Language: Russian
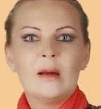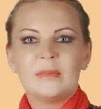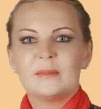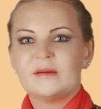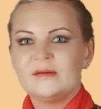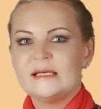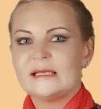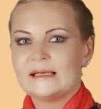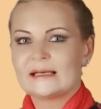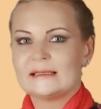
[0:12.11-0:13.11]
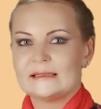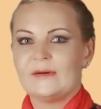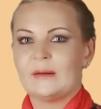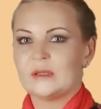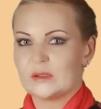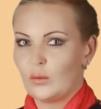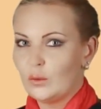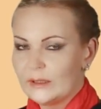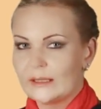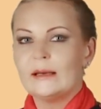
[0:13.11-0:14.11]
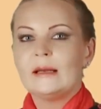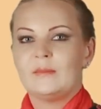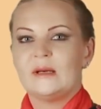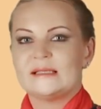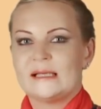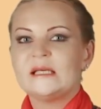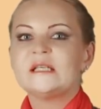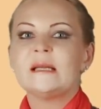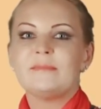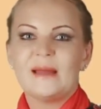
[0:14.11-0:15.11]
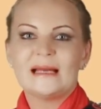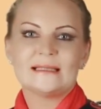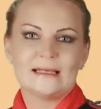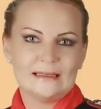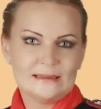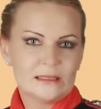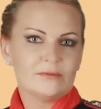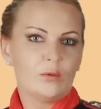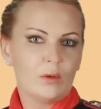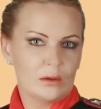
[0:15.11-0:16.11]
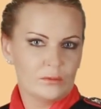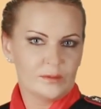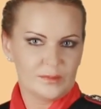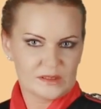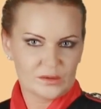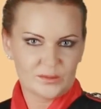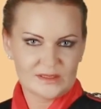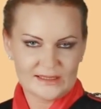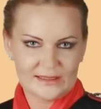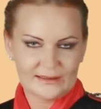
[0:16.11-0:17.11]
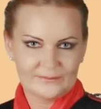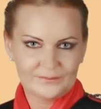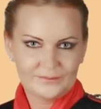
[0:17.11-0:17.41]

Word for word: при проведении так называемой «сходки» были задержаны пятеро лидеров уголовно-преступной среды.